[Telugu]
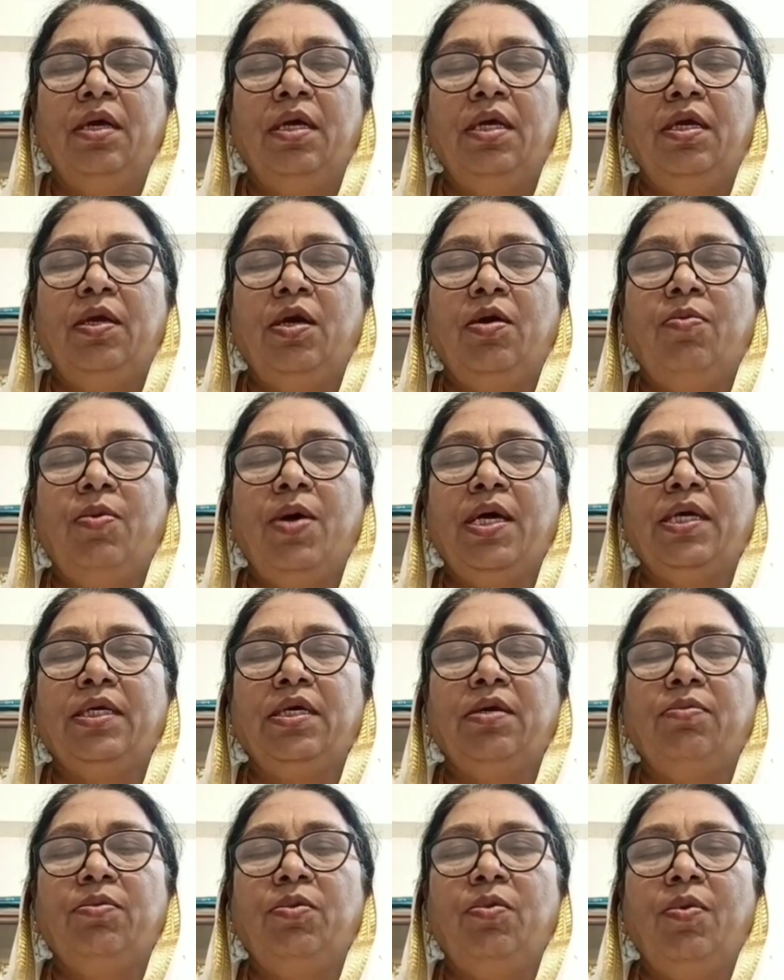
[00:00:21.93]
ఈ యొక్క
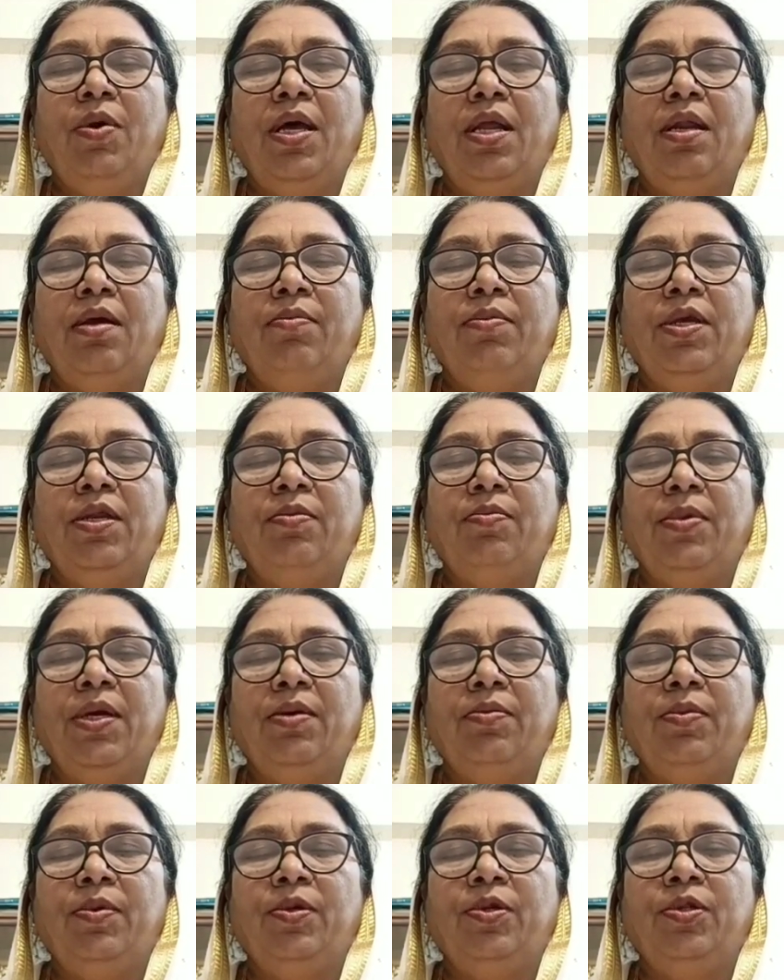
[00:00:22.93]
వాక్యము ద్వారా మీరు
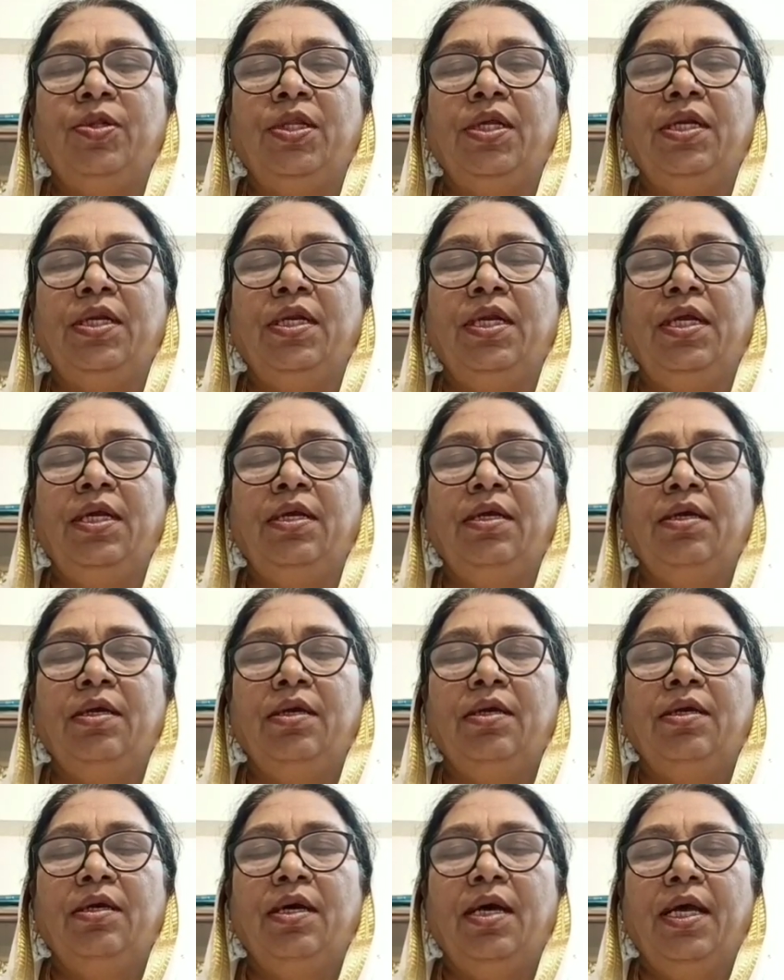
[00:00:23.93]
మహిమ నొందండి
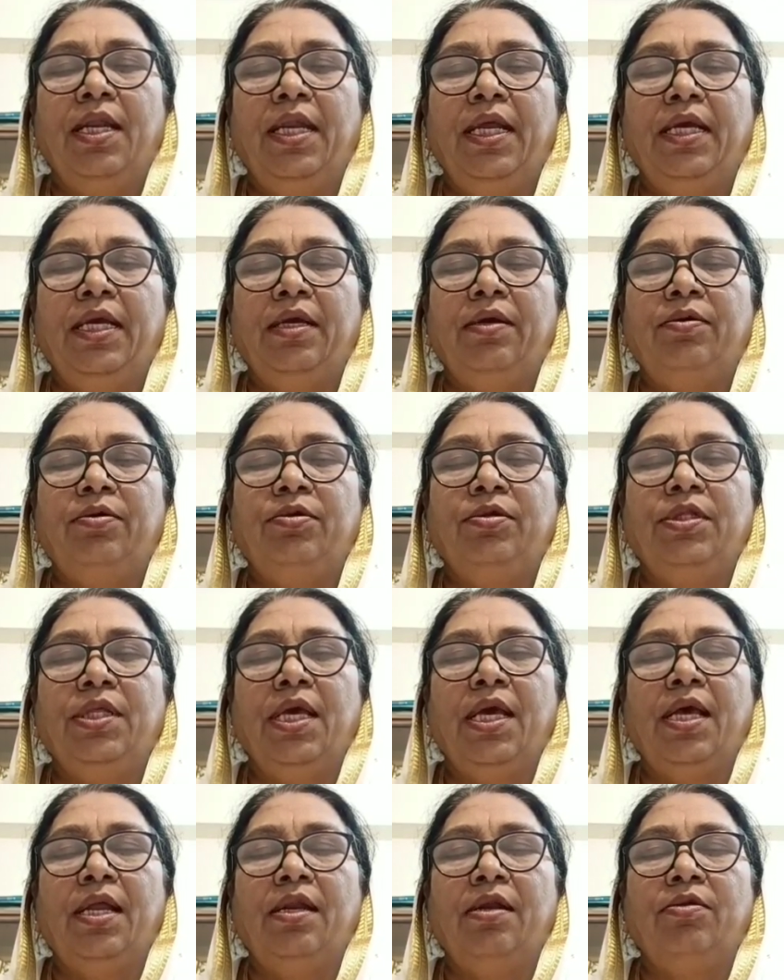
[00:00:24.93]
అనేక
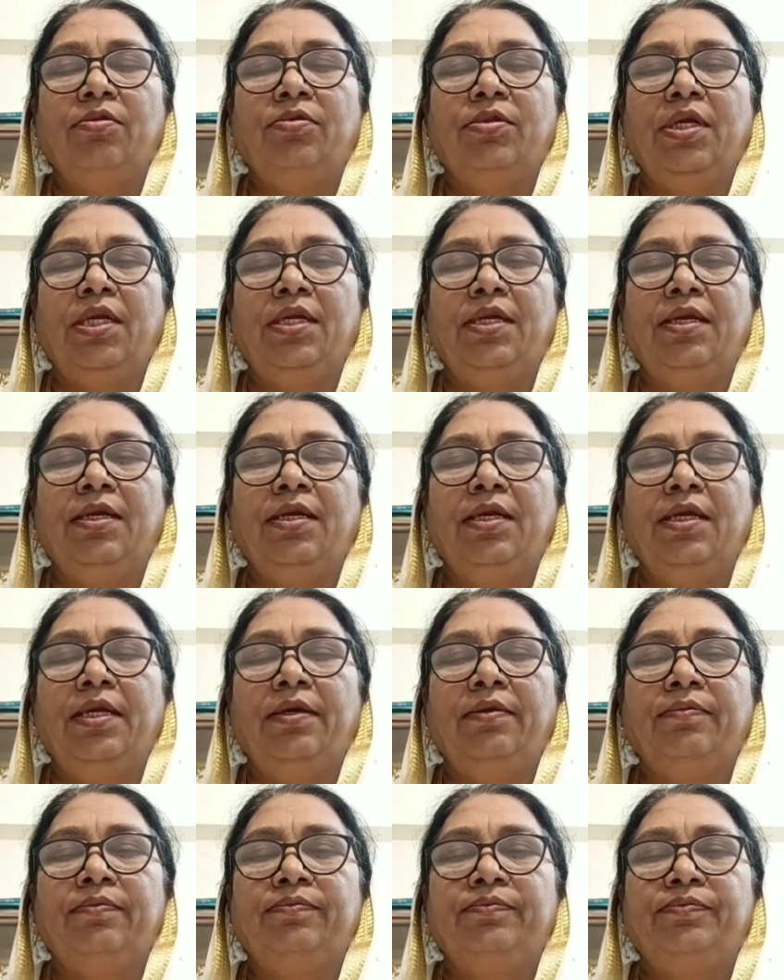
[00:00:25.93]
హృదయాలను తట్టండి
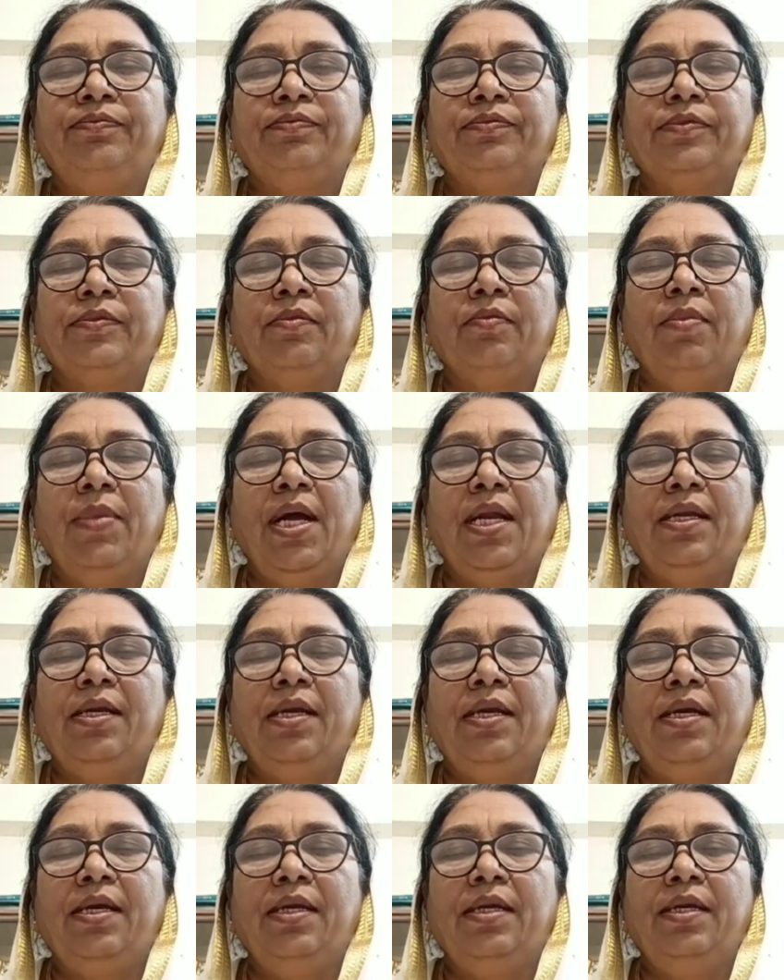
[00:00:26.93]

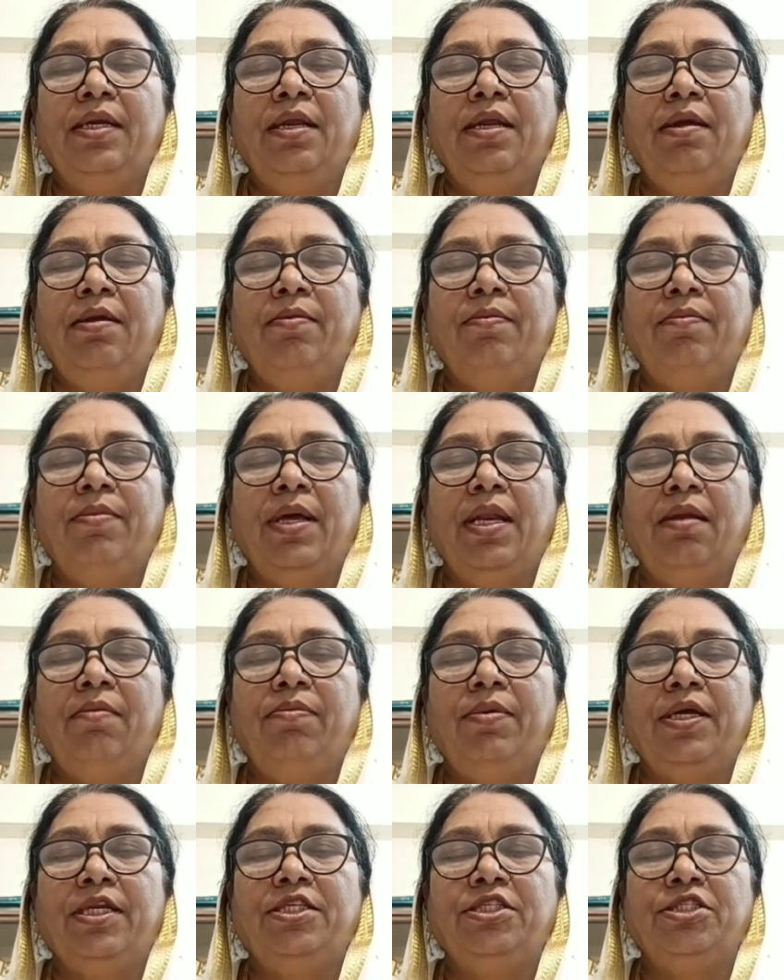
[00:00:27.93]
మాట్లాడండి
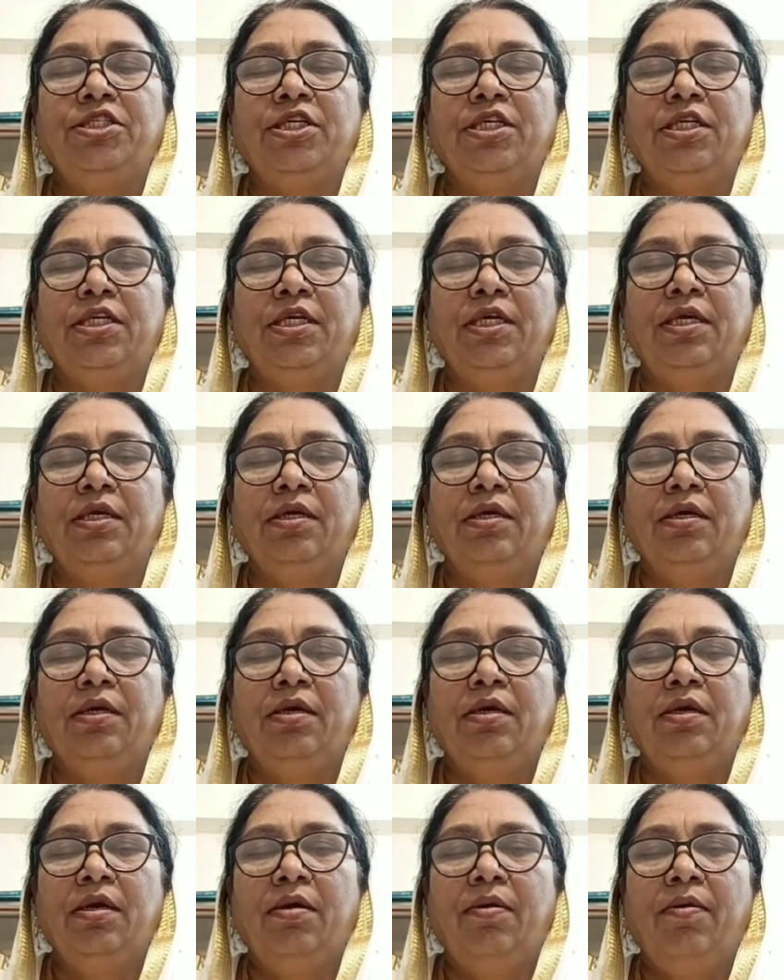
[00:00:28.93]
బలపరచండి
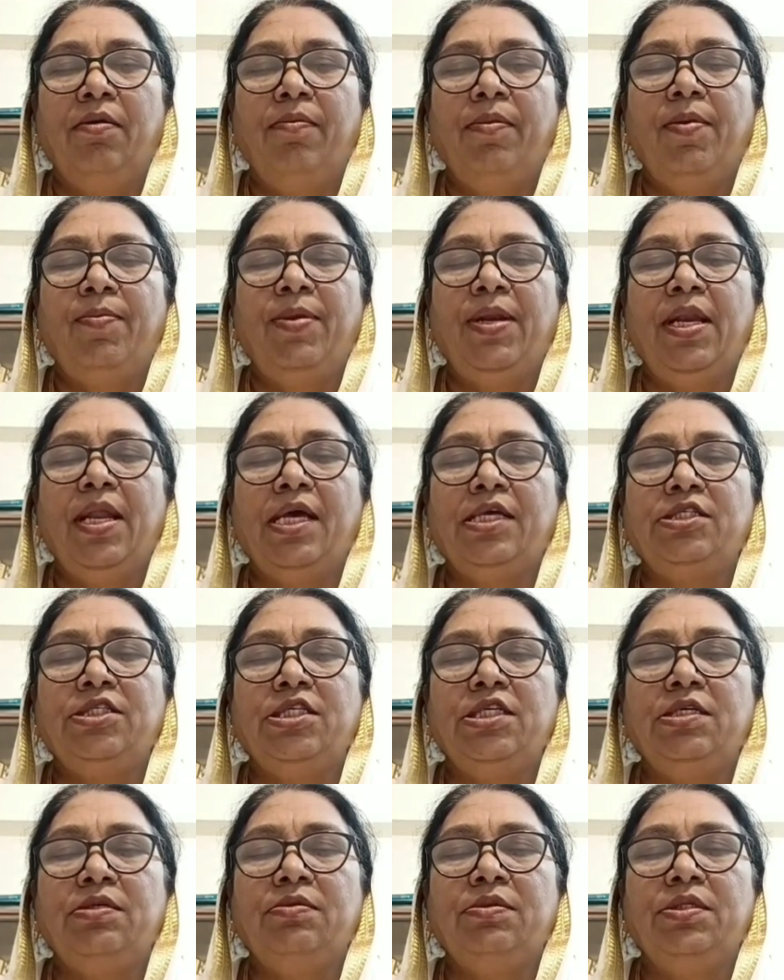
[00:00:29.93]
మమ్మల్ని
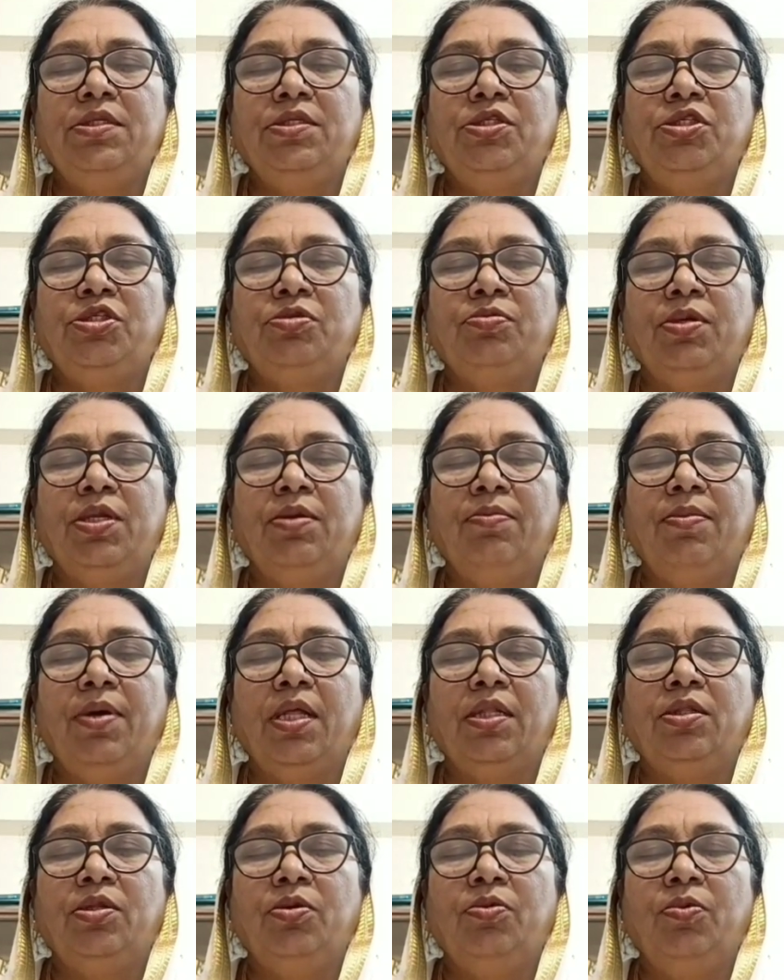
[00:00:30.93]
ఆశీర్వదించమని
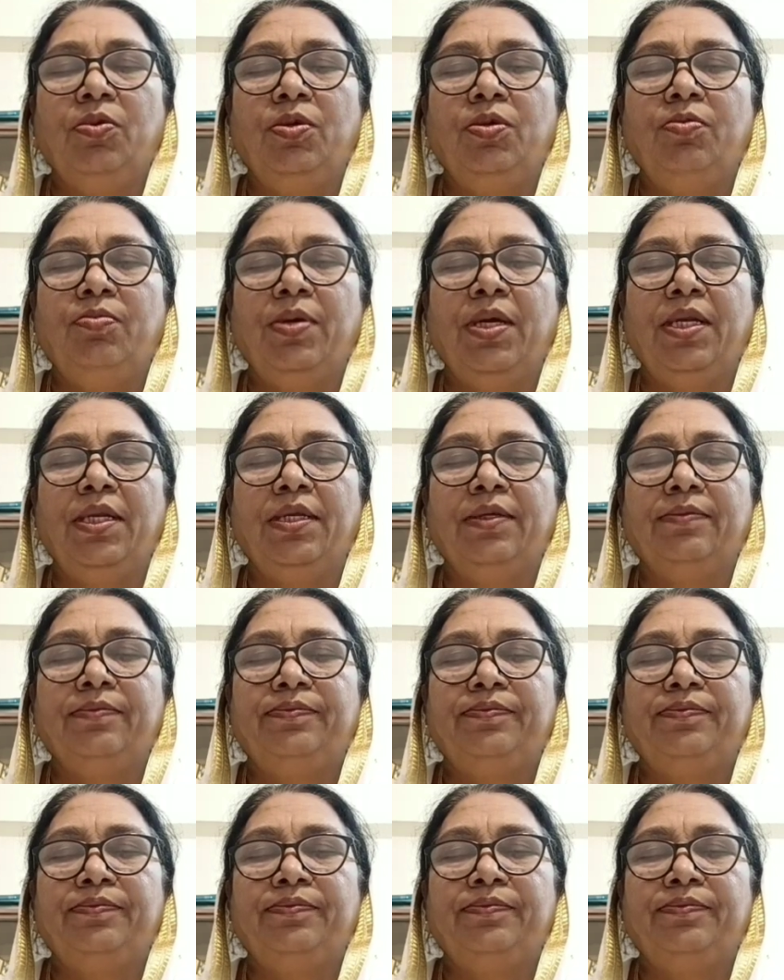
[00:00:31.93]
మాతో ఉండమని